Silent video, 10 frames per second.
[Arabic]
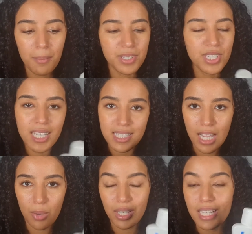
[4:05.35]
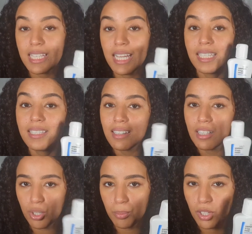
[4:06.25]
ماشي كتعاون كتحيد
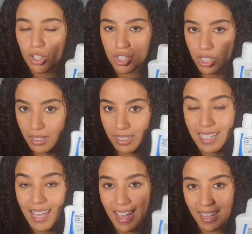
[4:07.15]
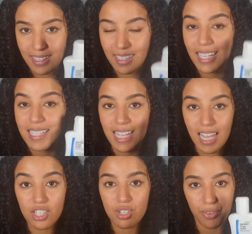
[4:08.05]
لكم القشره نهائيا
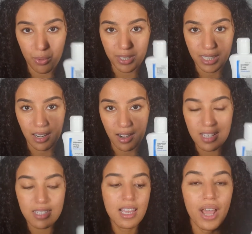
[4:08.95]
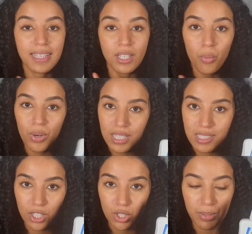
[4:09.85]
كتعالج الفروه ديال الراس هذا هو اللي
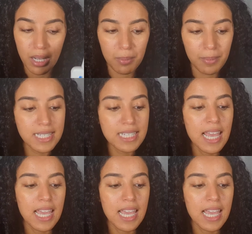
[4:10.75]
ننصحكم به البنات